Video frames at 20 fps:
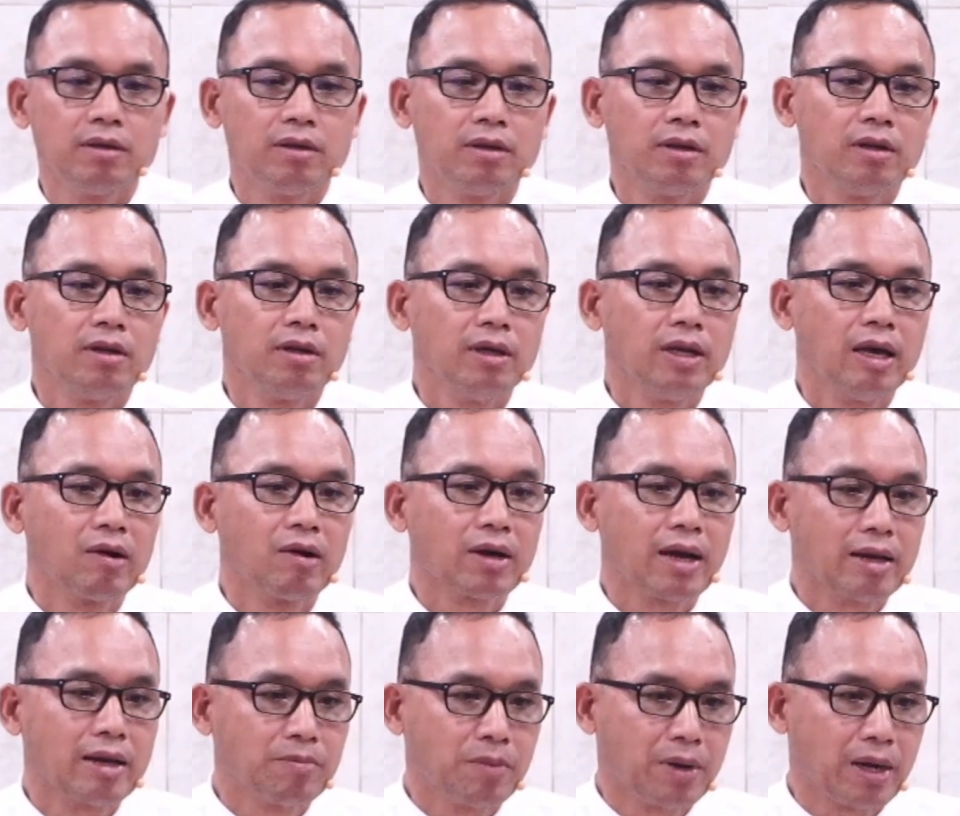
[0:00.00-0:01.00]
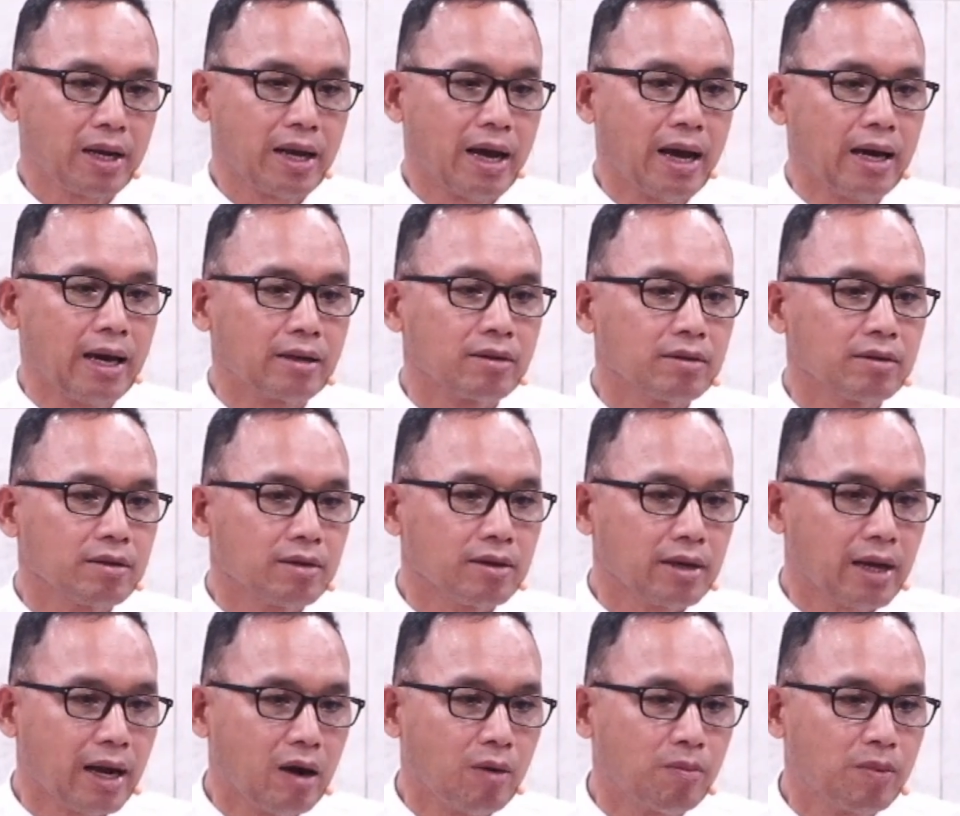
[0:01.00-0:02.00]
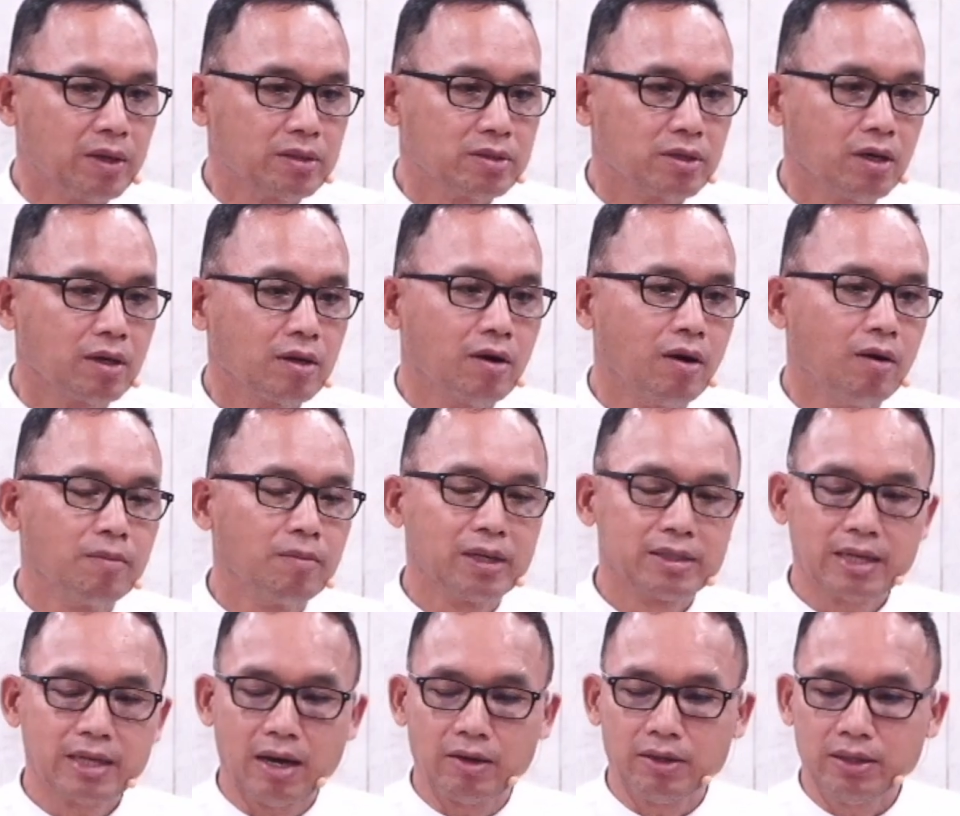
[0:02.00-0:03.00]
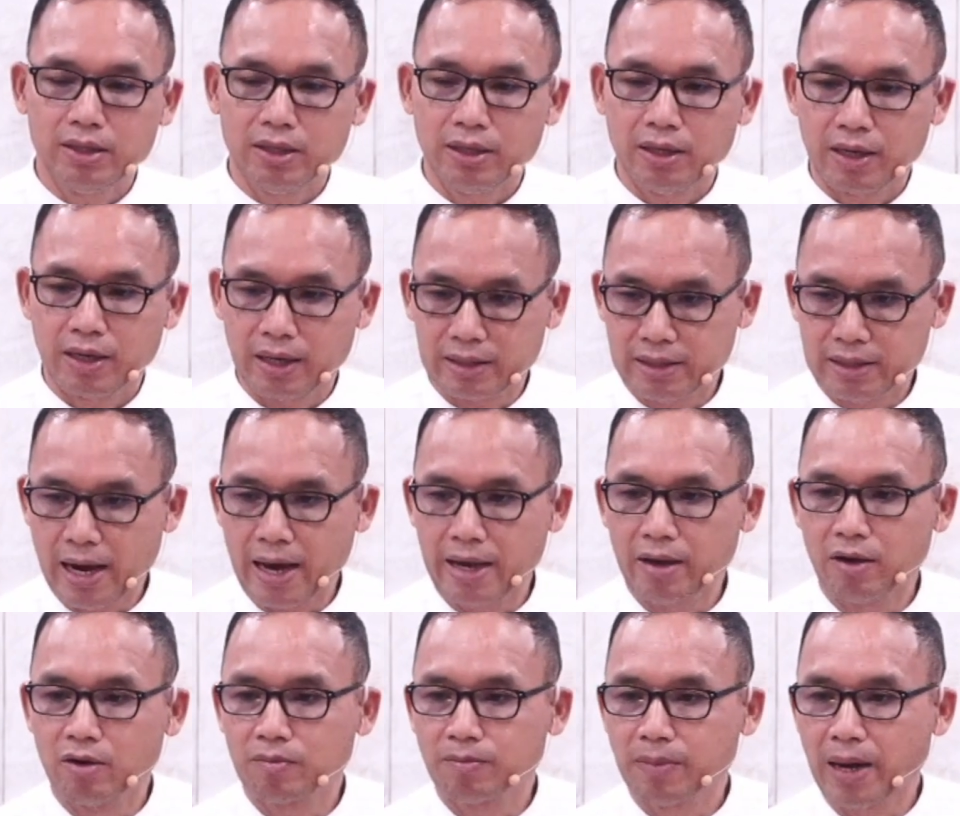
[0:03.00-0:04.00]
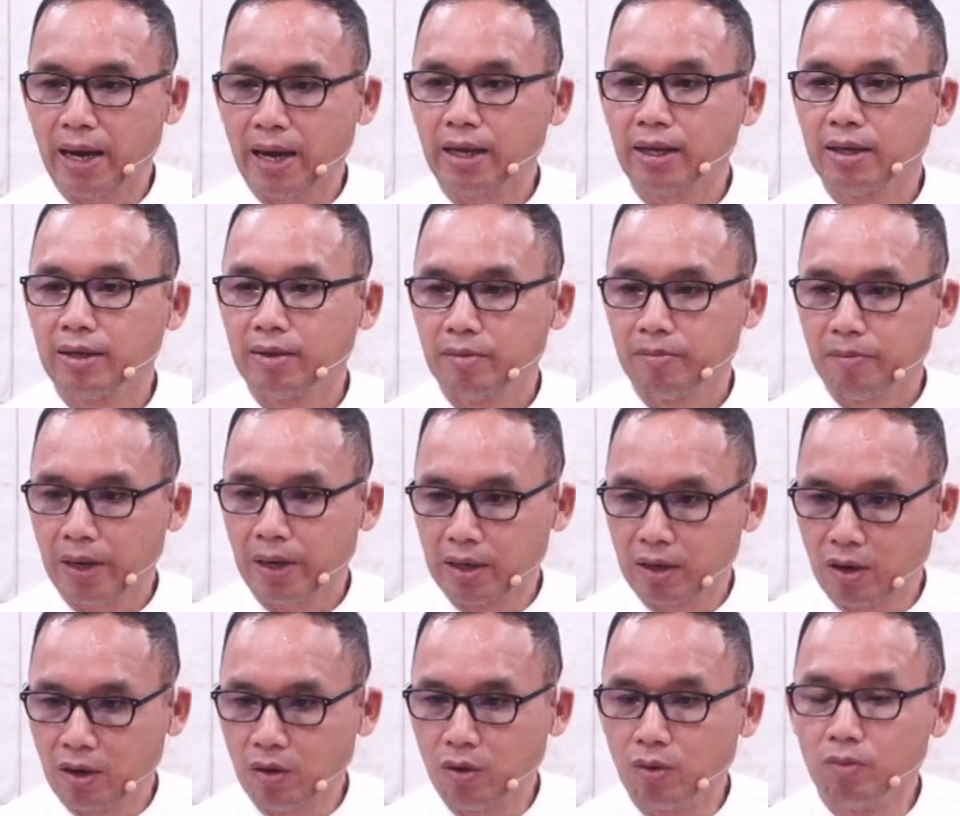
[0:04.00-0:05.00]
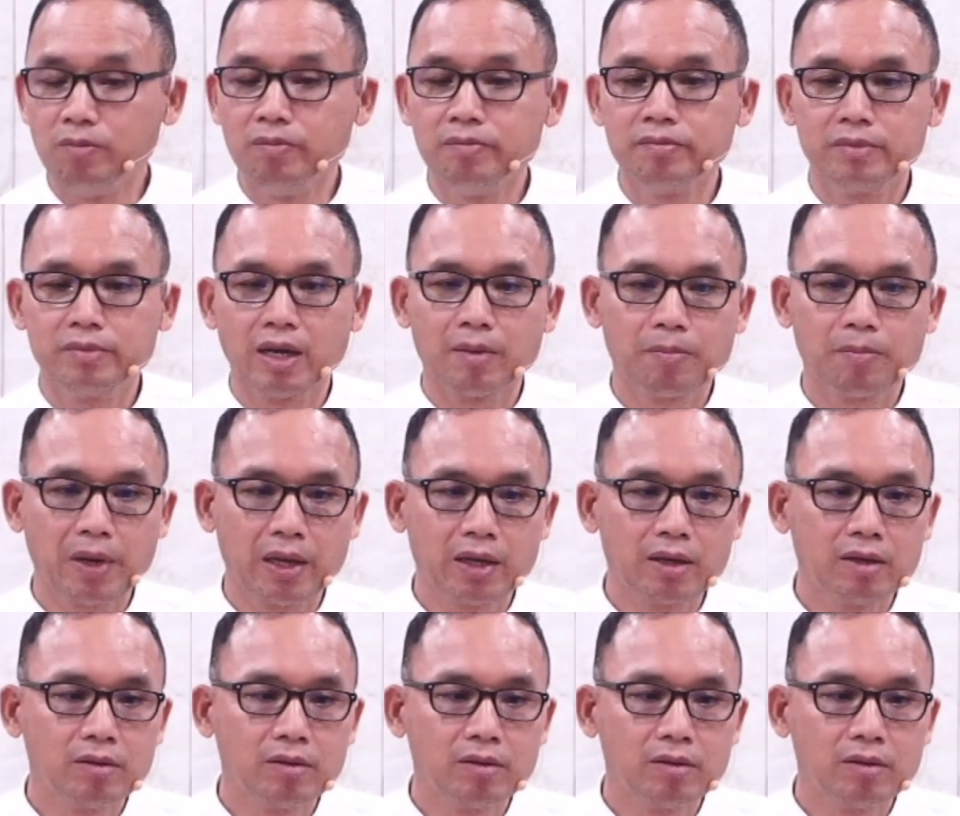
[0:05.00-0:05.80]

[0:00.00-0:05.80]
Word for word: แล้วการประกาศข่าวประเสริฐของพระเจ้าที่กระจายออกไปเป็นกลุ่มนะ เป็น